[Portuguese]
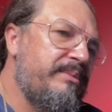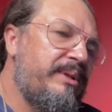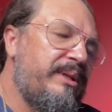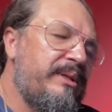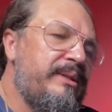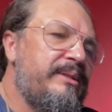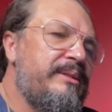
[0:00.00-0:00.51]

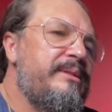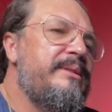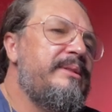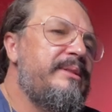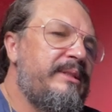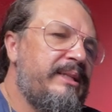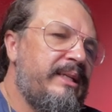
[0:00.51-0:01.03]
porque
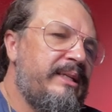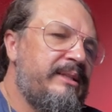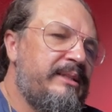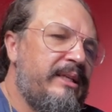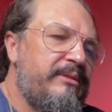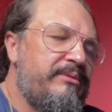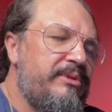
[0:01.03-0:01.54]
se a
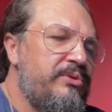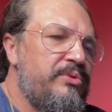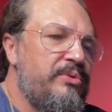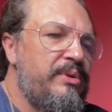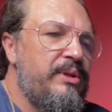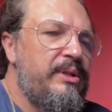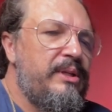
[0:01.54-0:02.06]
cancela
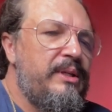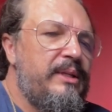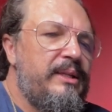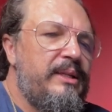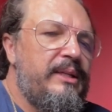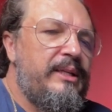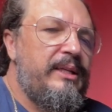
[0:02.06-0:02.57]
fechou,
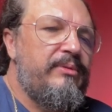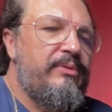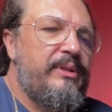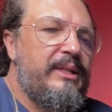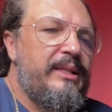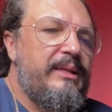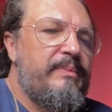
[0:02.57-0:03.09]
ele foi
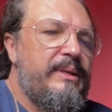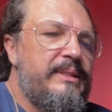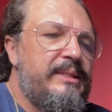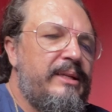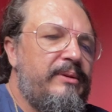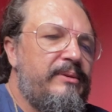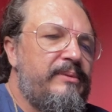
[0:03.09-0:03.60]
tentar
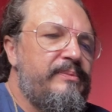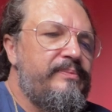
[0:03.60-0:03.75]
passar.